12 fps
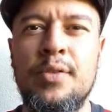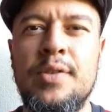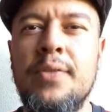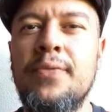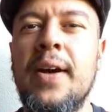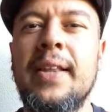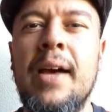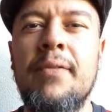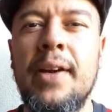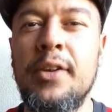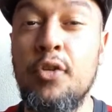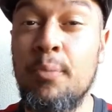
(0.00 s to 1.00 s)
Se
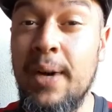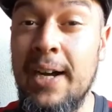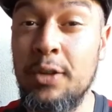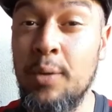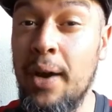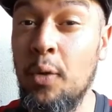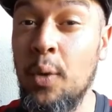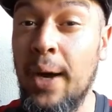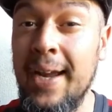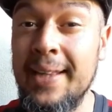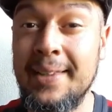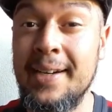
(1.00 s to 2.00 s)
falava que o Mano era um
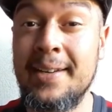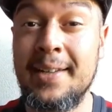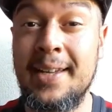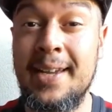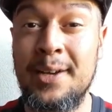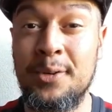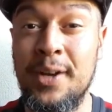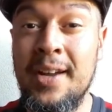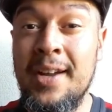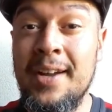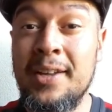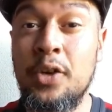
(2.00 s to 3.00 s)
retranqueiro,
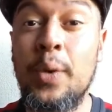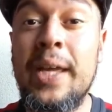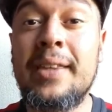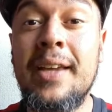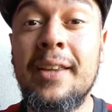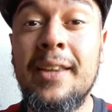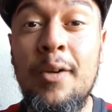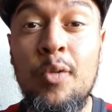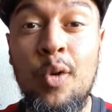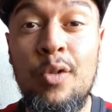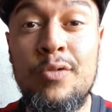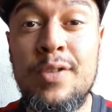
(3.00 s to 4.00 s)
que o Inter não
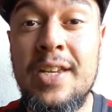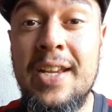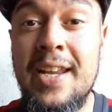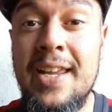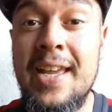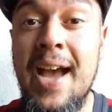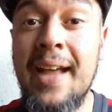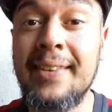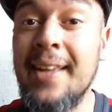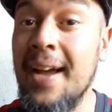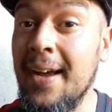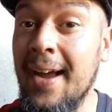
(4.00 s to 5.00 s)
conseguiria
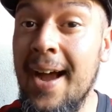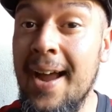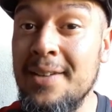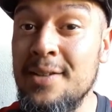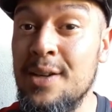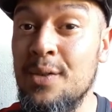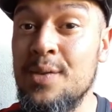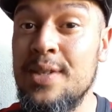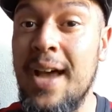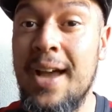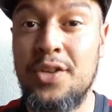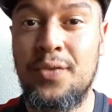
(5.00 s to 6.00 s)
atacar seus
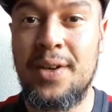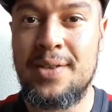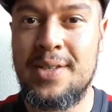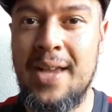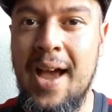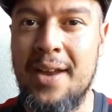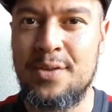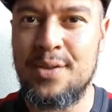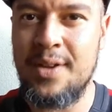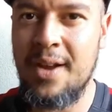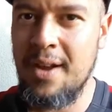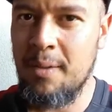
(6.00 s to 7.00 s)
adversários.